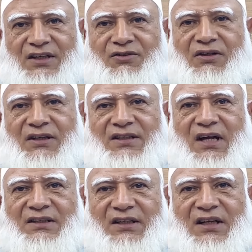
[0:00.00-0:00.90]
এই জন্যে
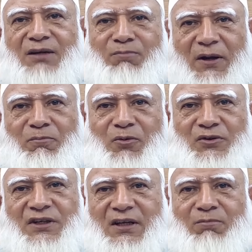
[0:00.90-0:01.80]
যার যেখানে প্রাপ্য
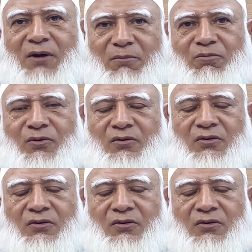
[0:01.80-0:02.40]
যেটা প্রাপ্য